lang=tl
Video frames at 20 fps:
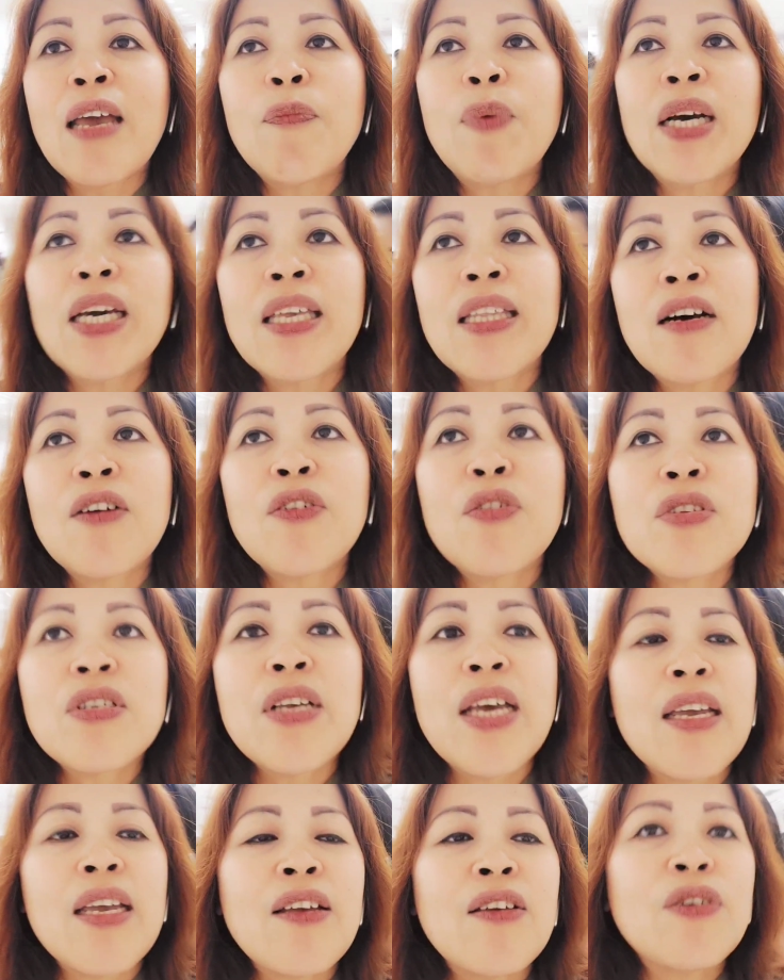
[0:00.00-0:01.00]
ipakita ko
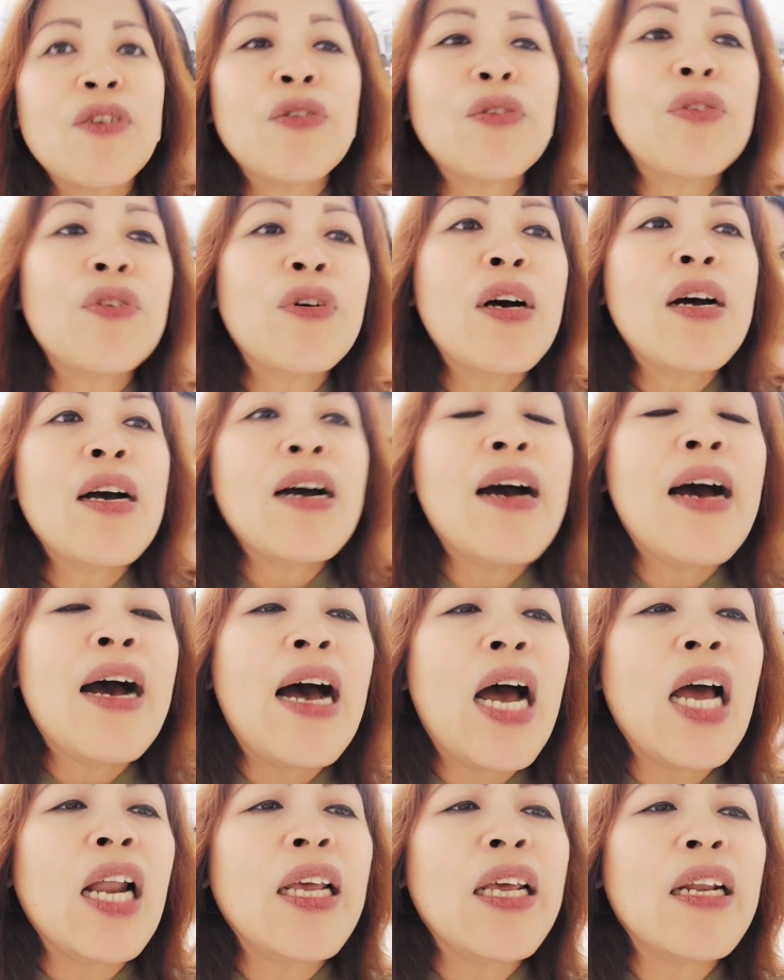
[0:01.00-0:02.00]
sa inyo.
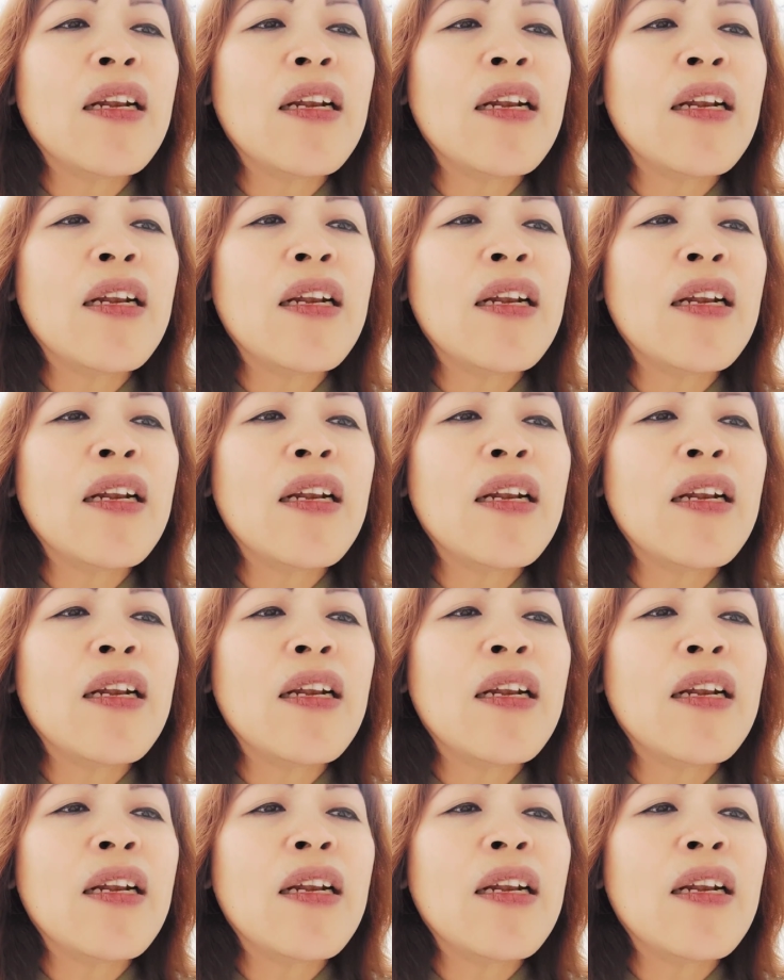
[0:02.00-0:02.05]
Alin?